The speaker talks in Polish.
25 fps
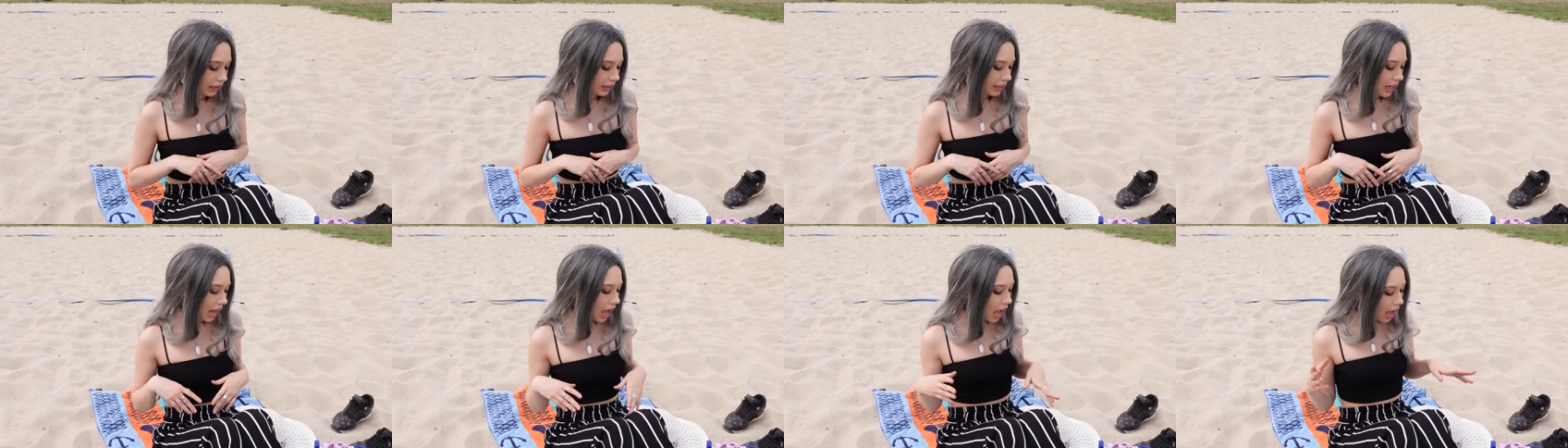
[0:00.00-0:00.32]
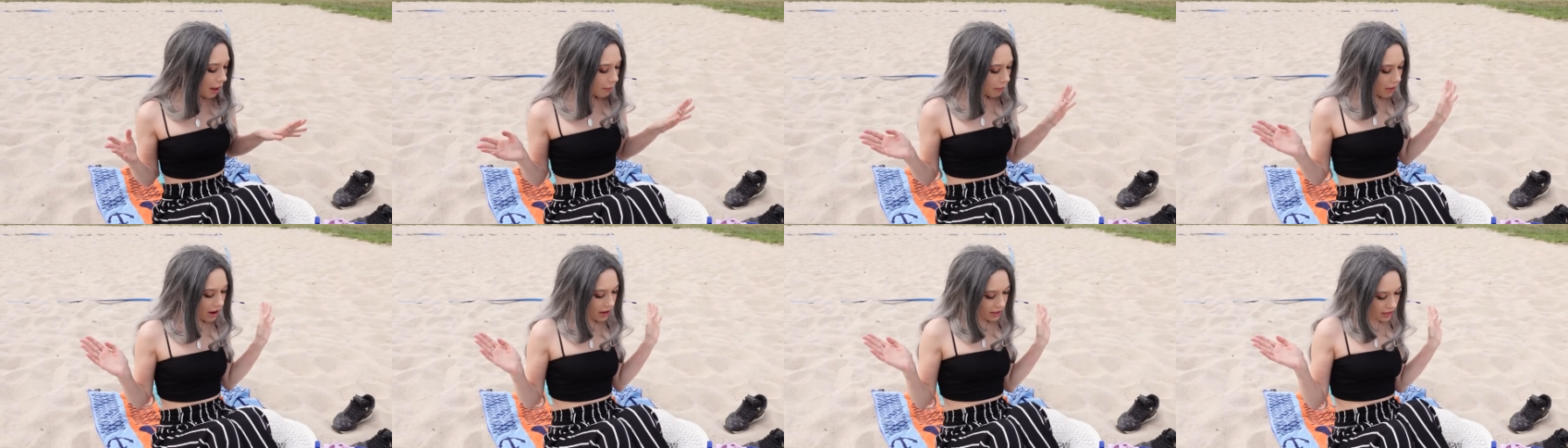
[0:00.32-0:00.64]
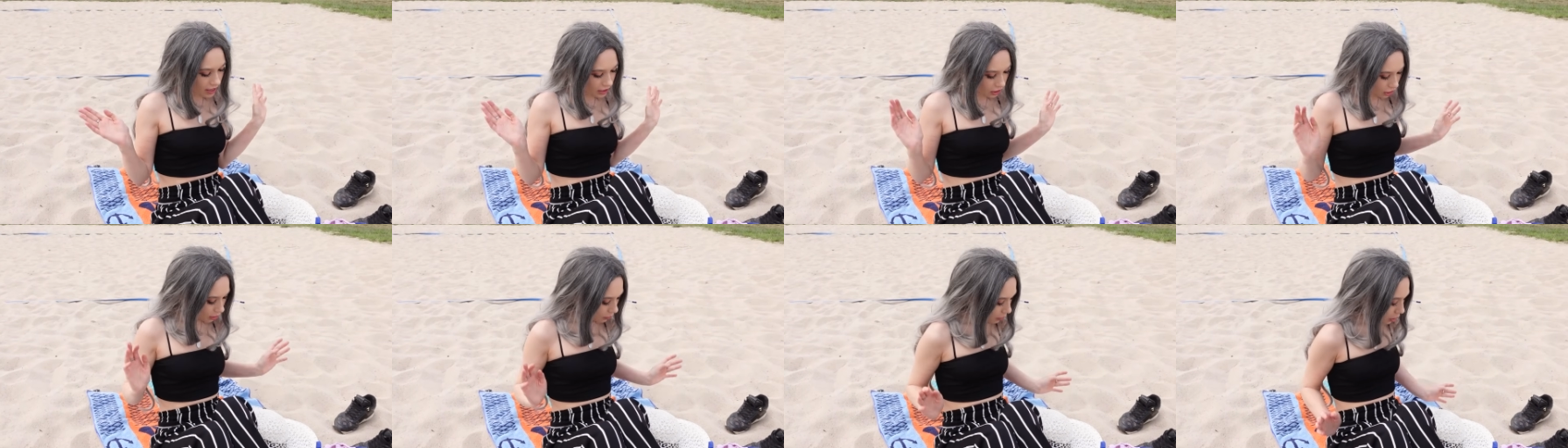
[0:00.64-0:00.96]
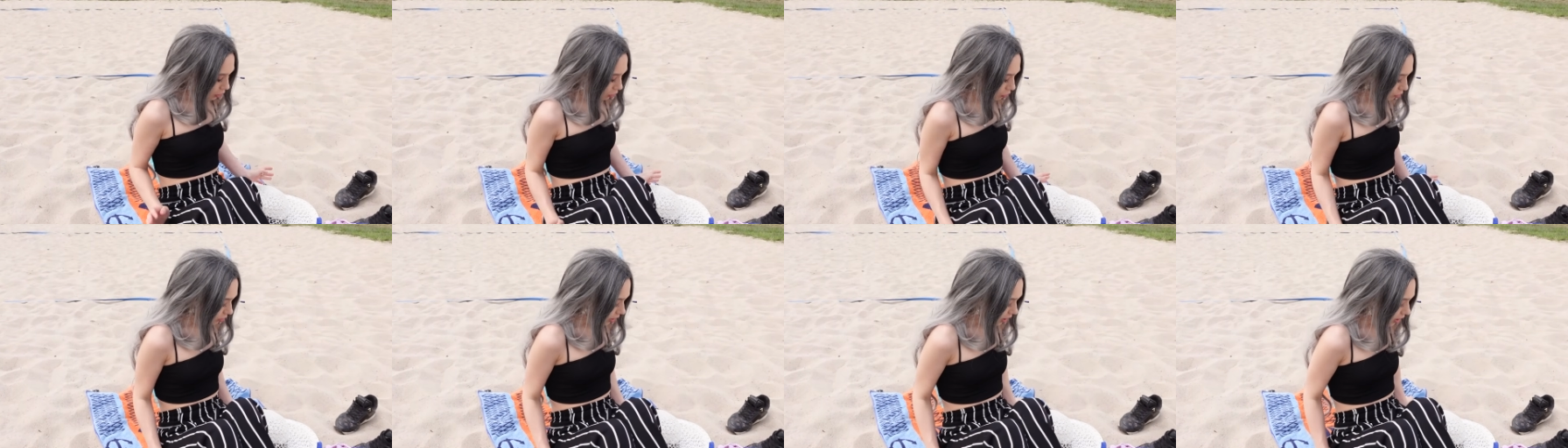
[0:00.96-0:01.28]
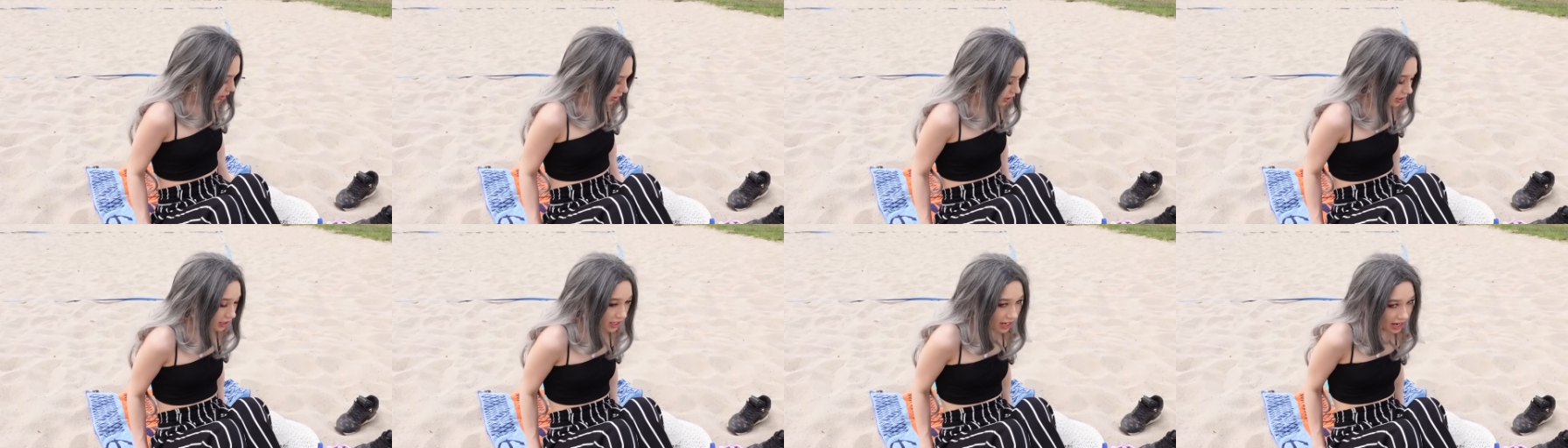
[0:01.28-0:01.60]
Ja będę sobie
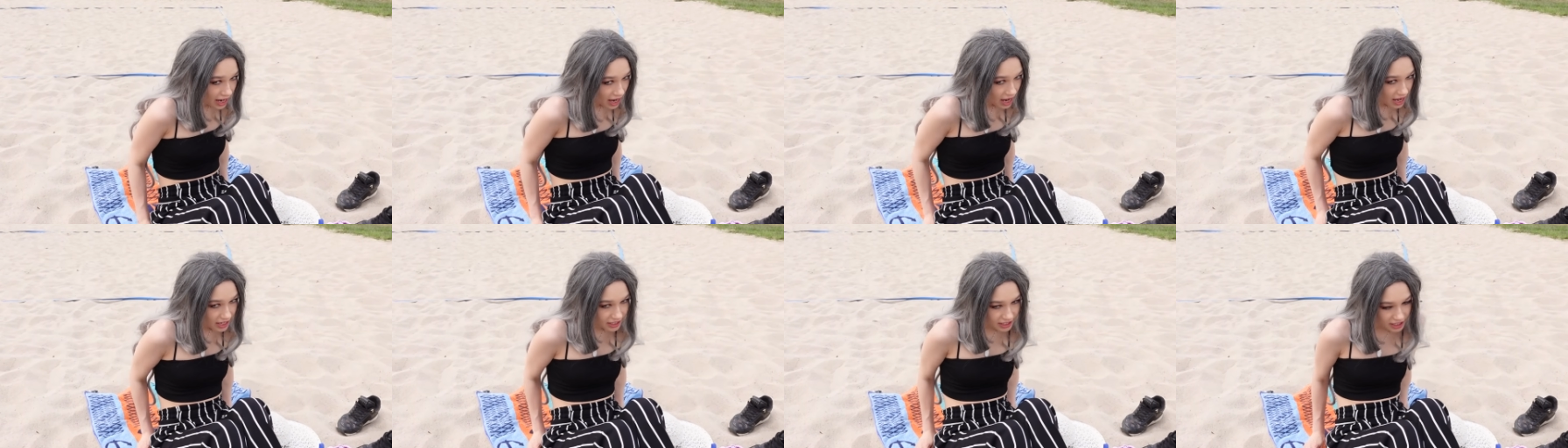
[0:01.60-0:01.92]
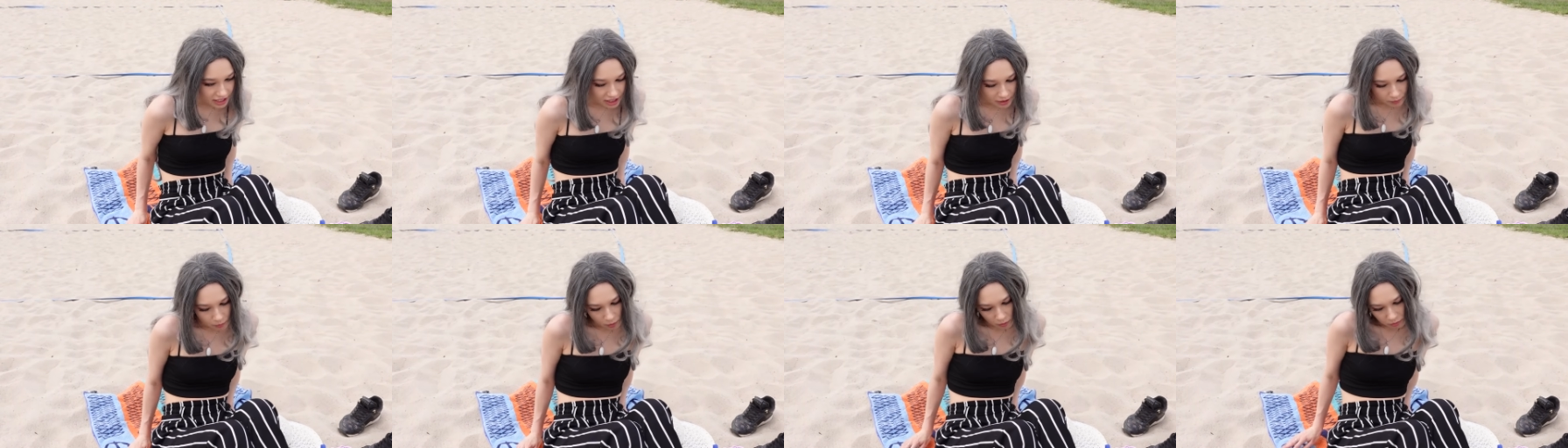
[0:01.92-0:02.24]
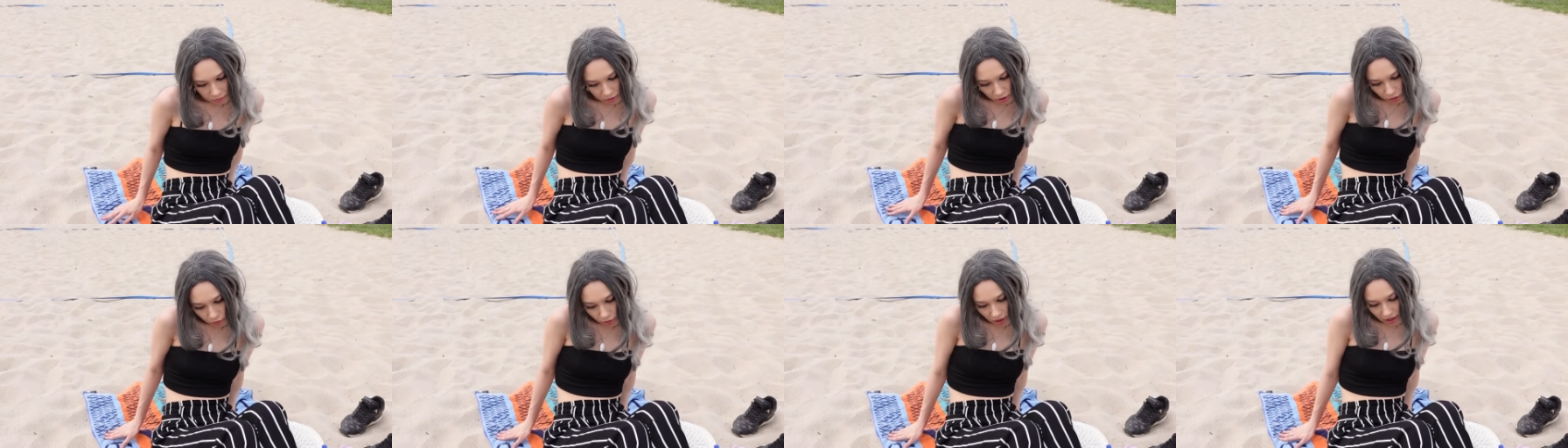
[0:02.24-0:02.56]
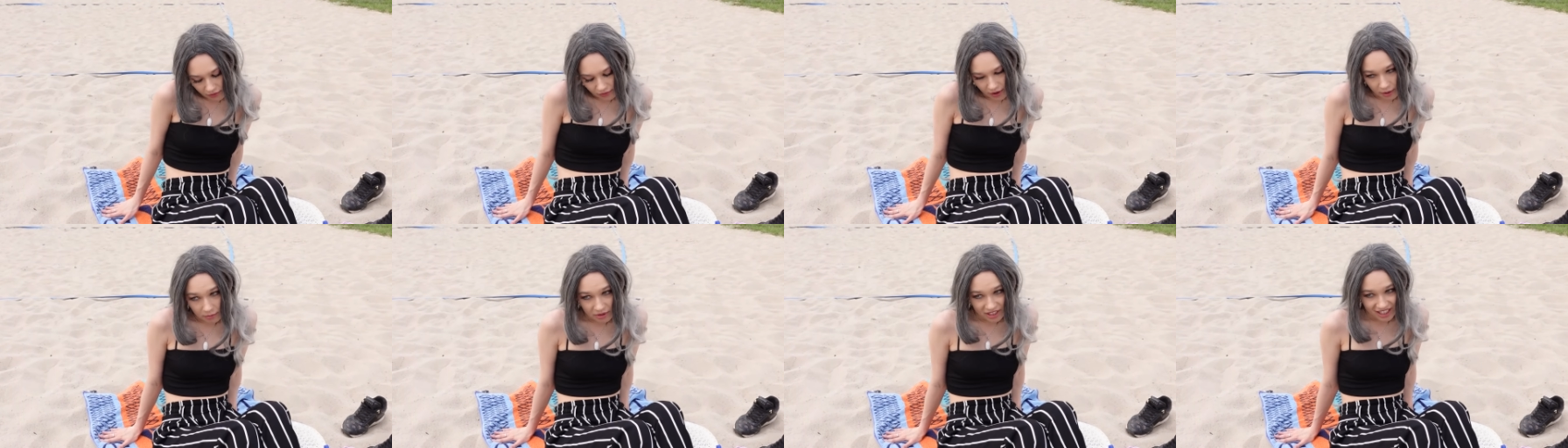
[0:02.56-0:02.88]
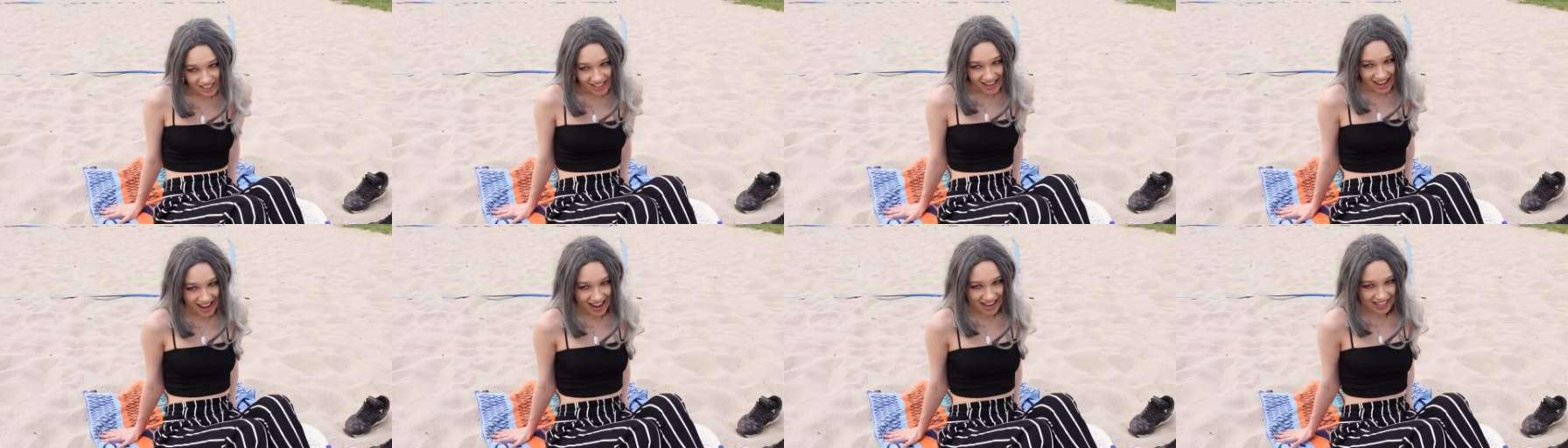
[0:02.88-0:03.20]
tutaj siedzieć i popilnuję wam
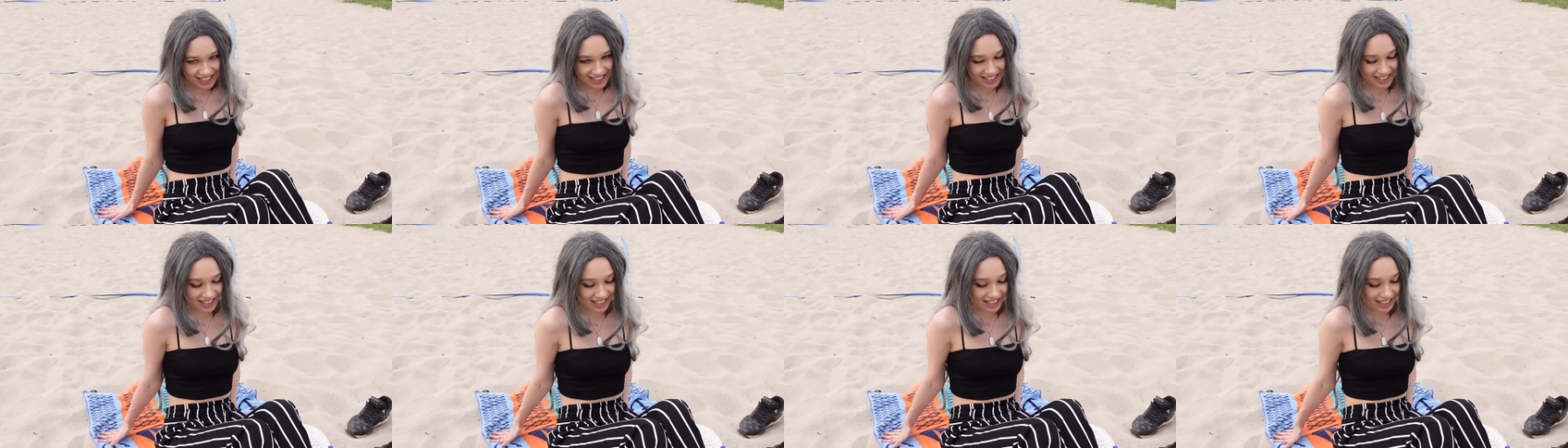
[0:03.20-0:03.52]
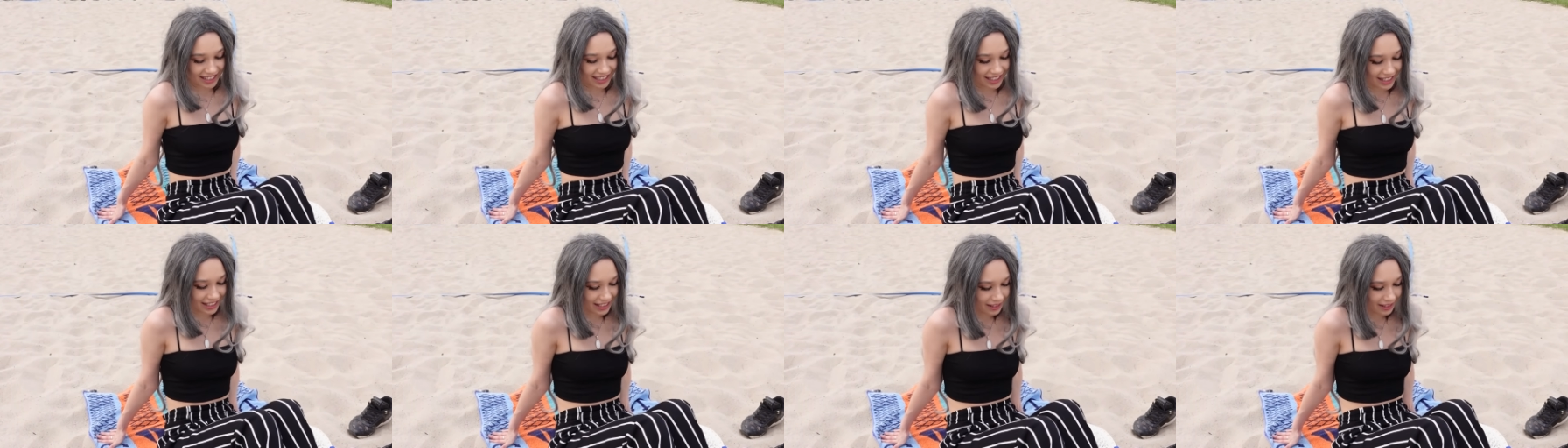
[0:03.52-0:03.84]
rzeczy.